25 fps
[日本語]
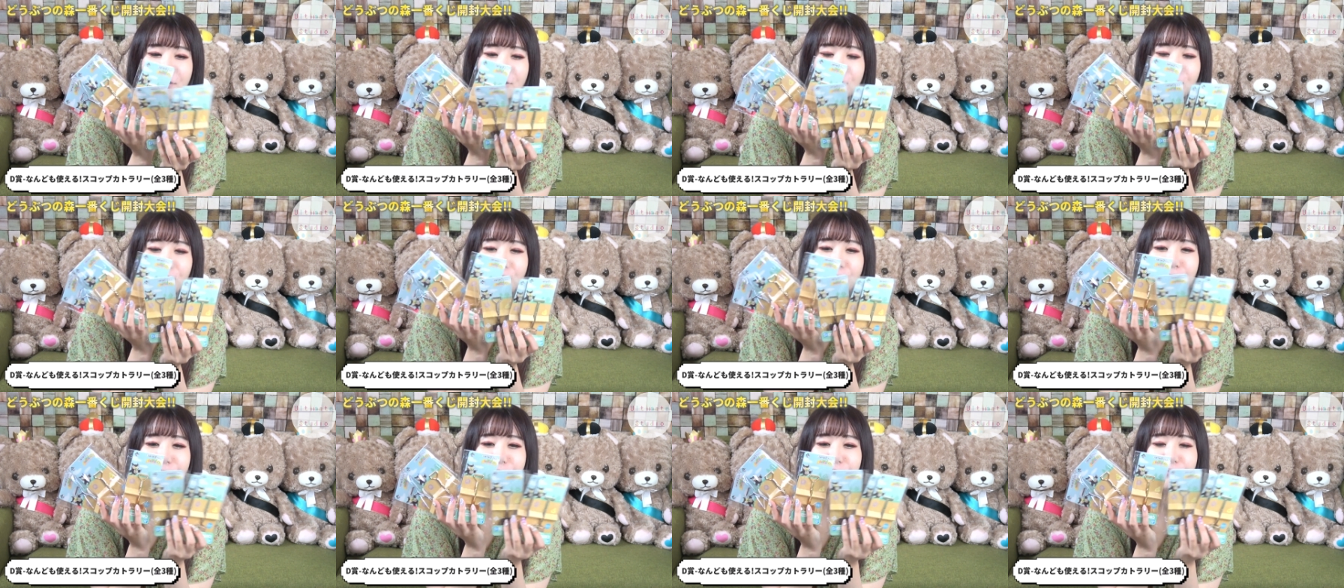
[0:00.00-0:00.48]

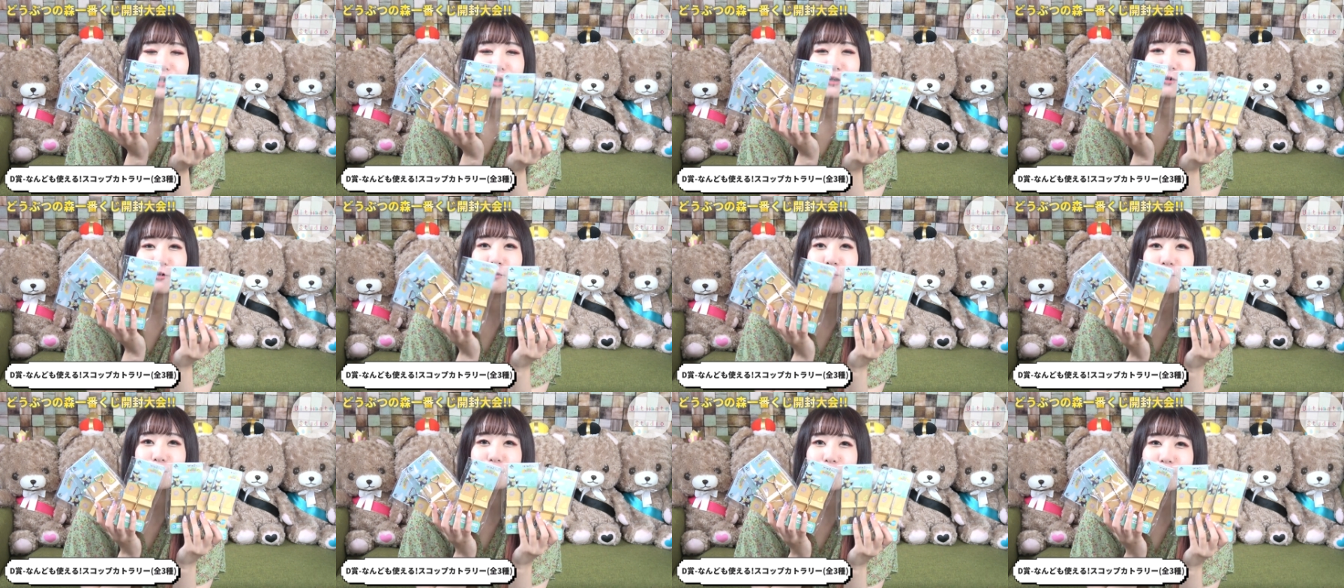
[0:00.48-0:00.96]
スコップは6
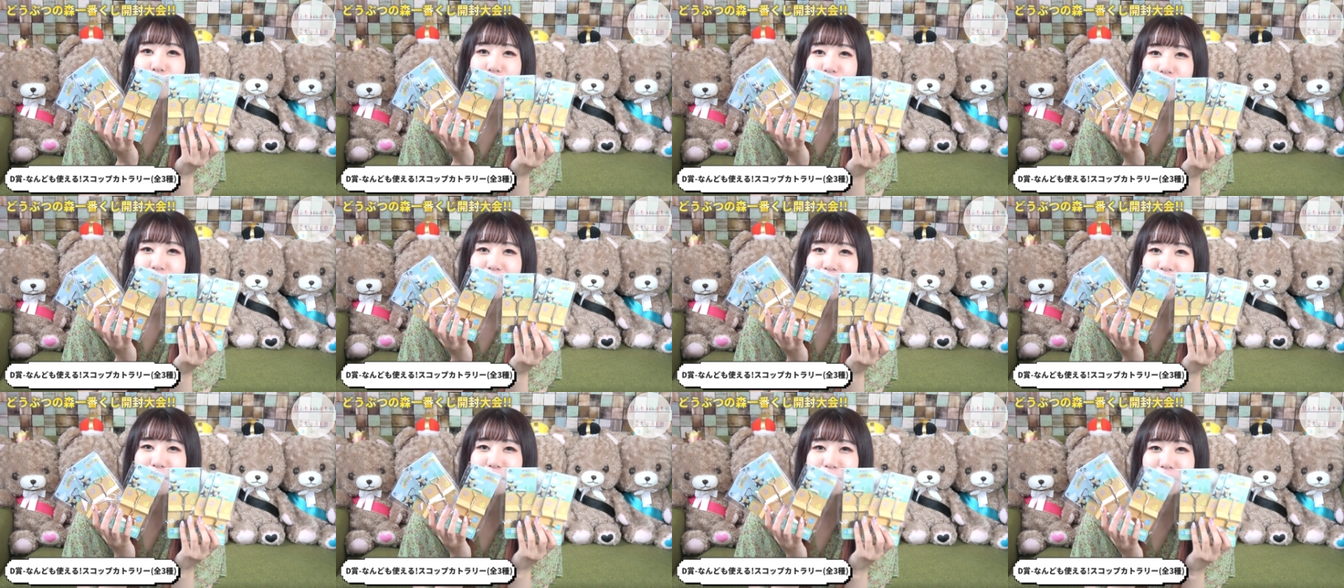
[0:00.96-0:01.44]

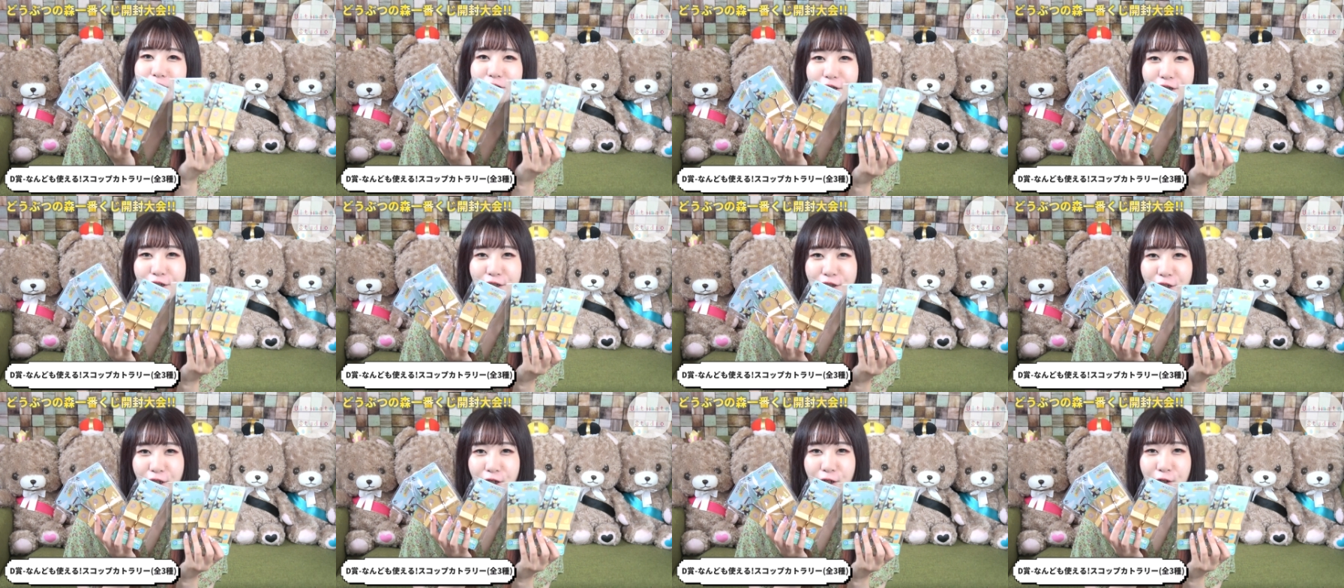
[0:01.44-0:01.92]
本あるん
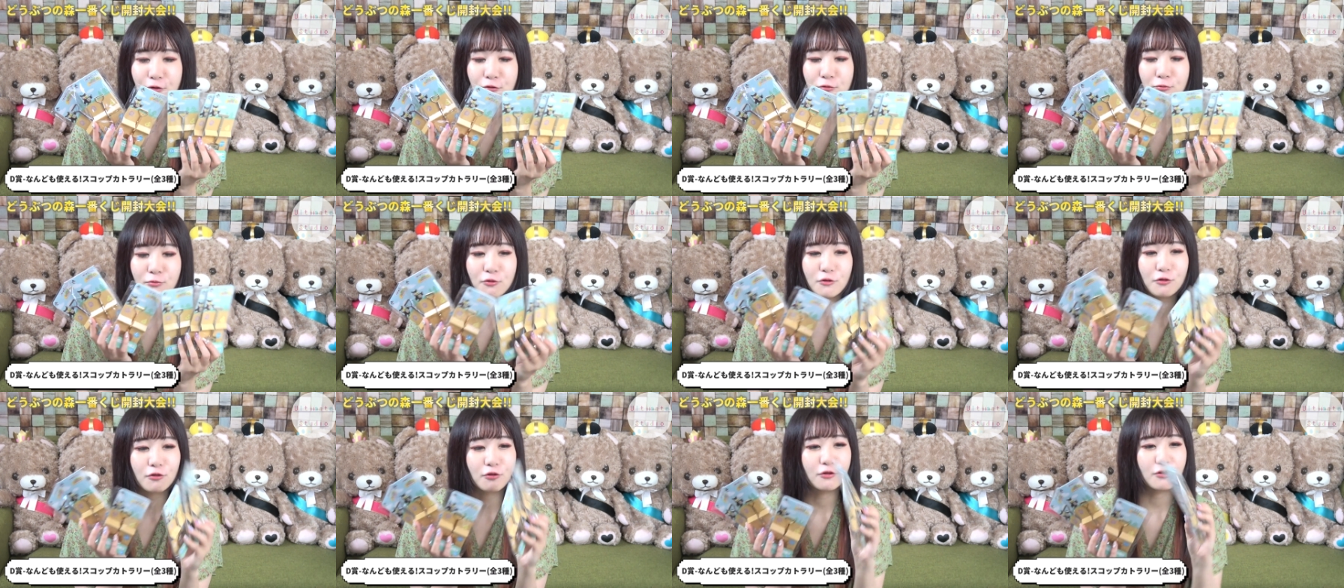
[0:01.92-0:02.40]
ですけれど
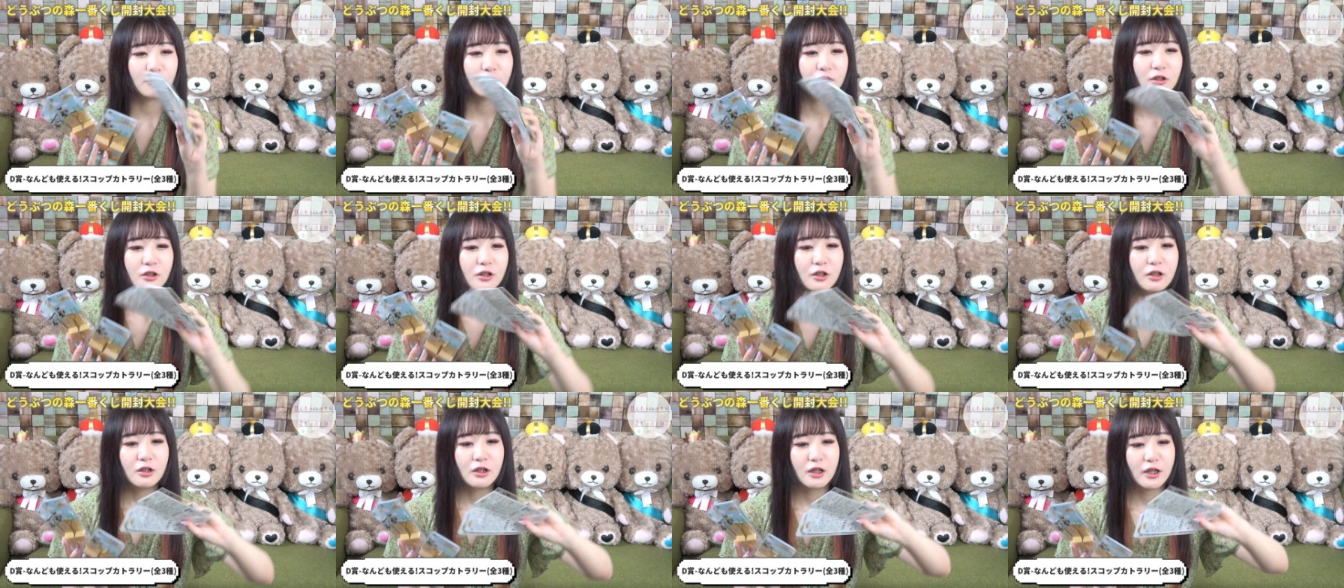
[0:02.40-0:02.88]
も、
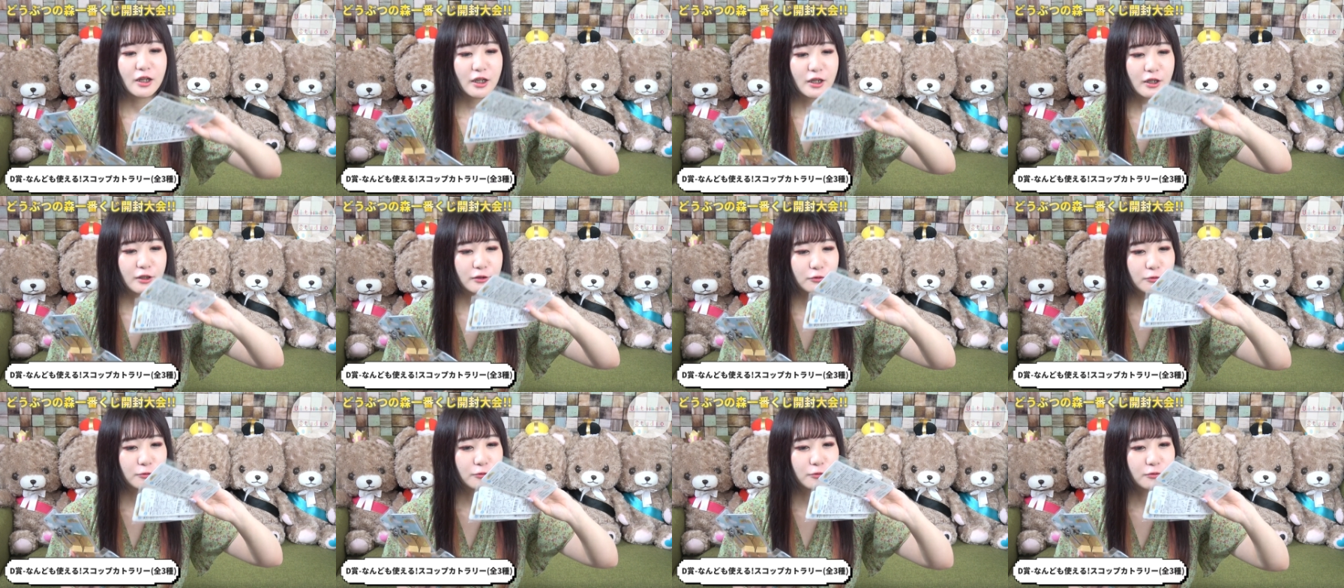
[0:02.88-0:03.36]

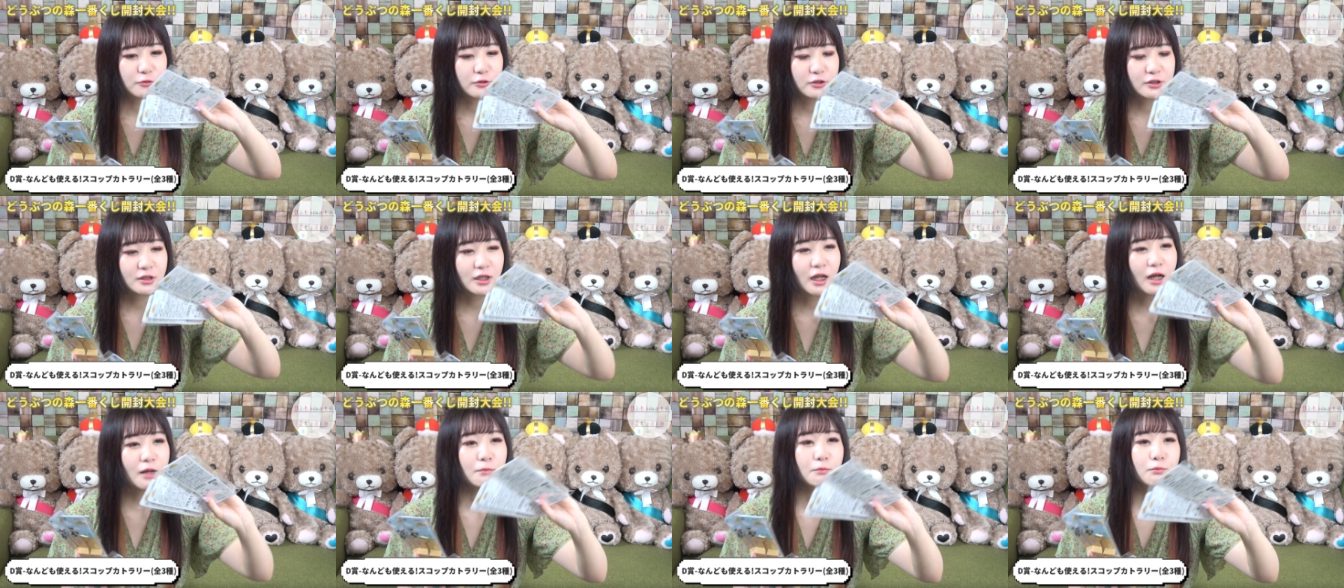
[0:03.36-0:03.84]
えっ、ー、と、
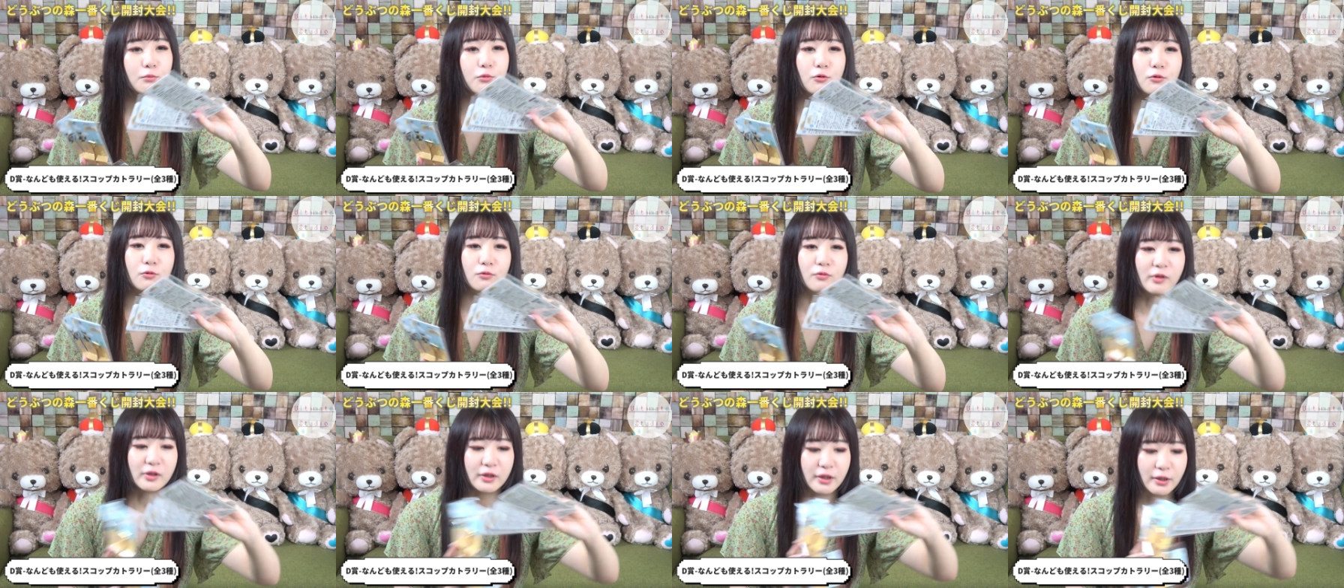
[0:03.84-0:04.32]
3
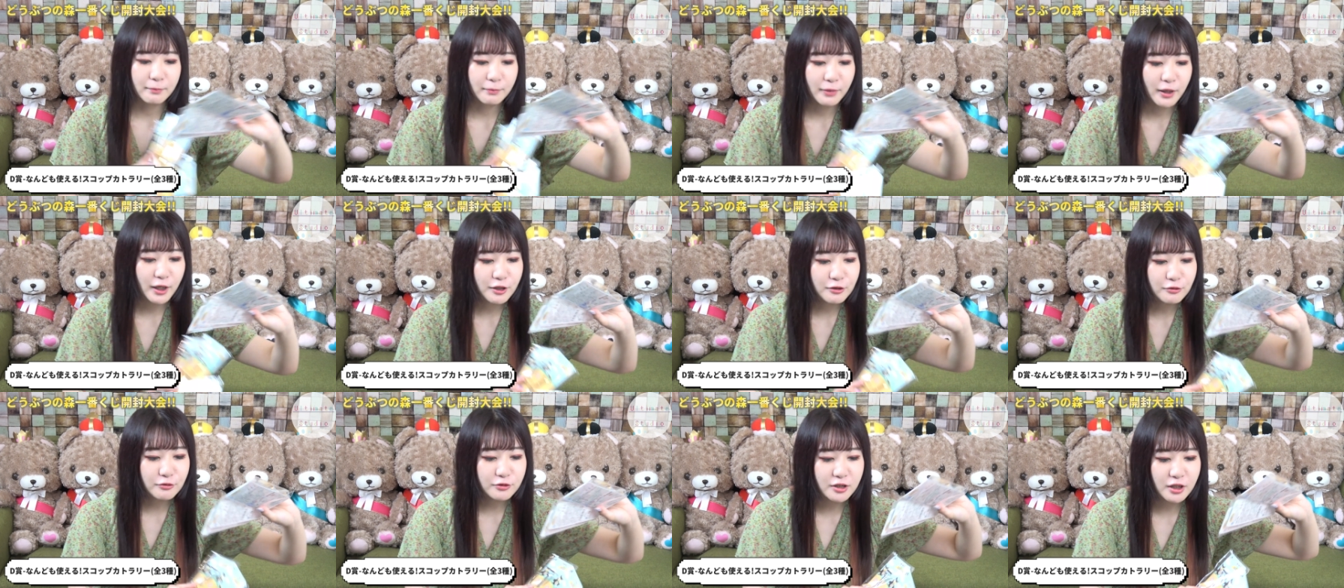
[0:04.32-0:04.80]
本はね、
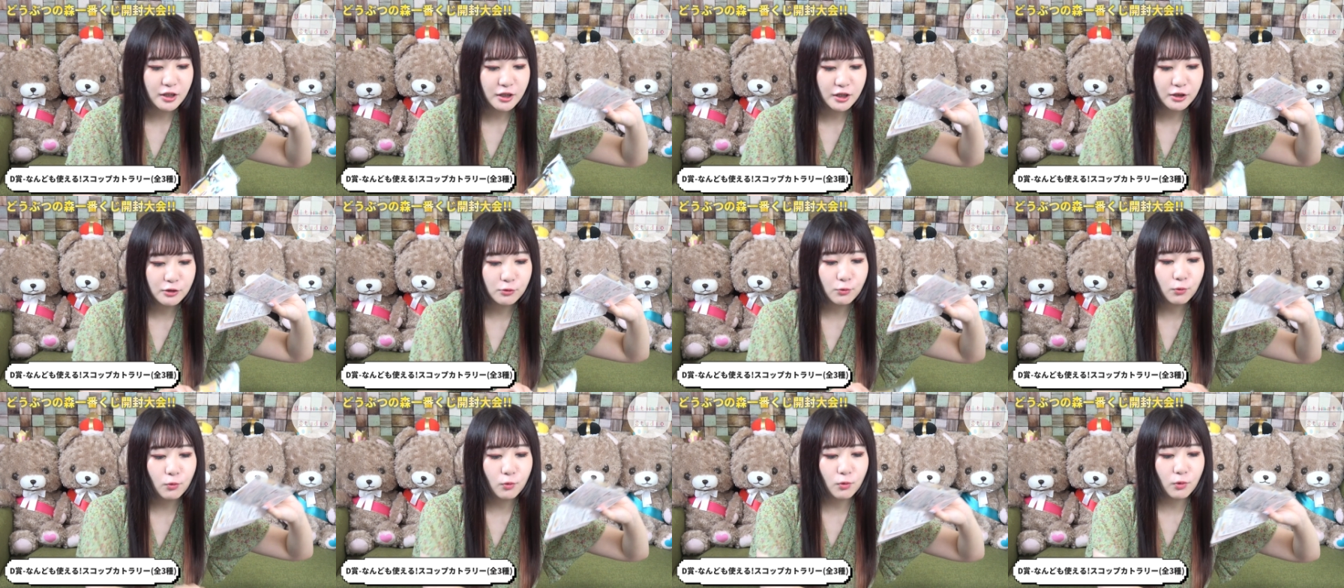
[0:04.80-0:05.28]
バイト
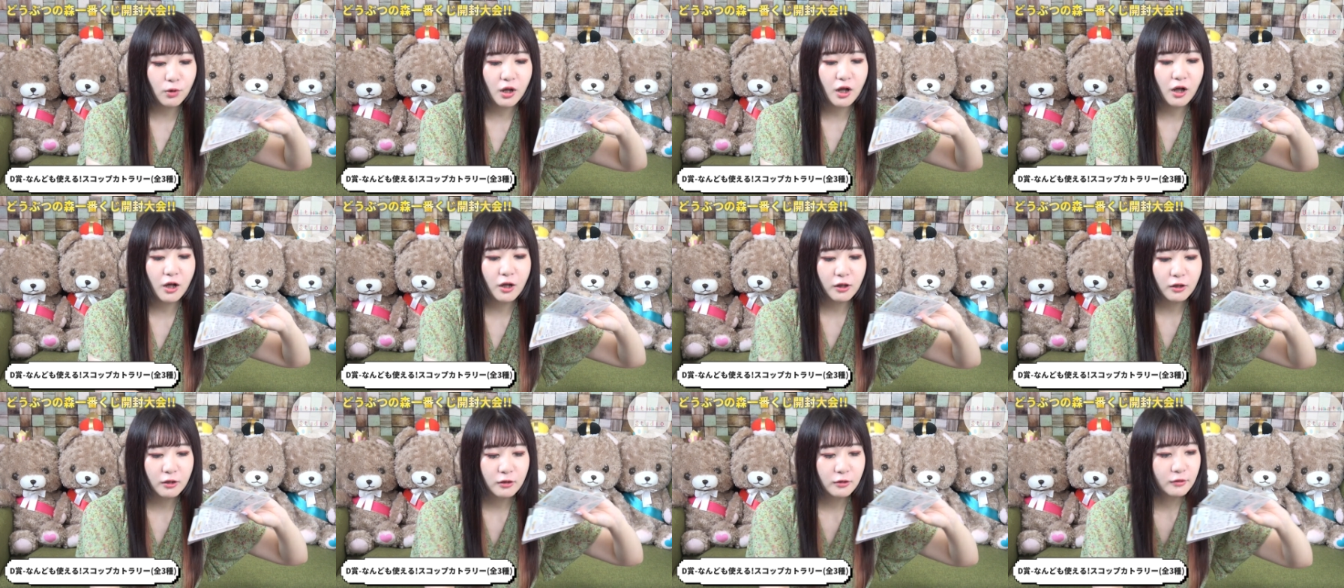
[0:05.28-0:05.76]
先の子
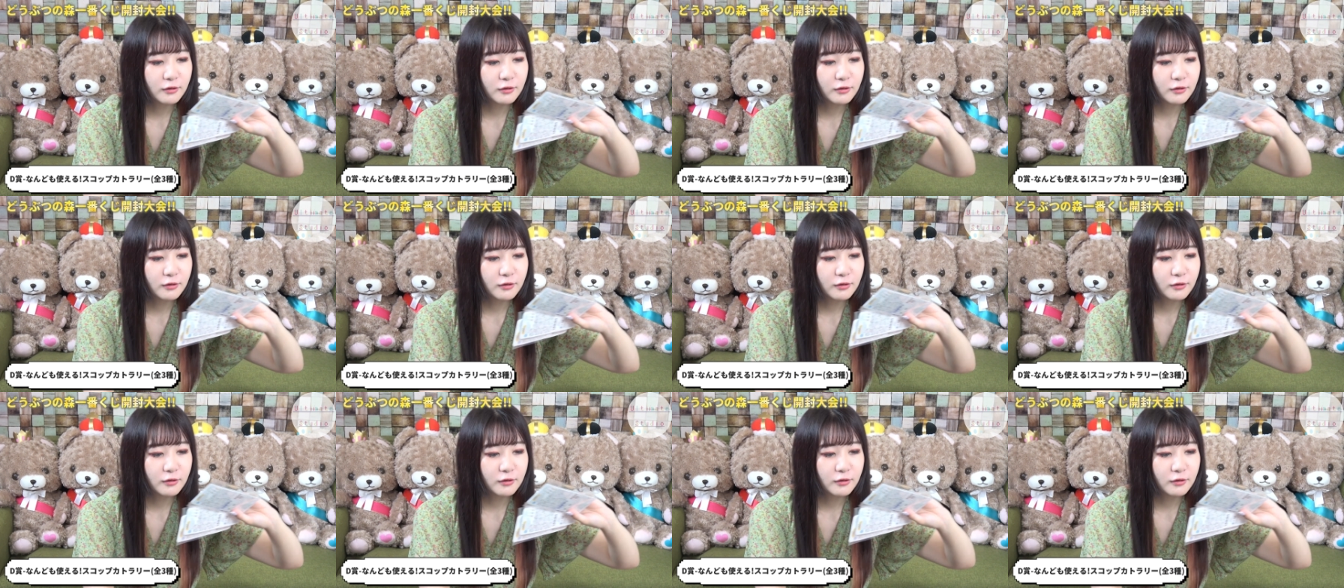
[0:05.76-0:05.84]
が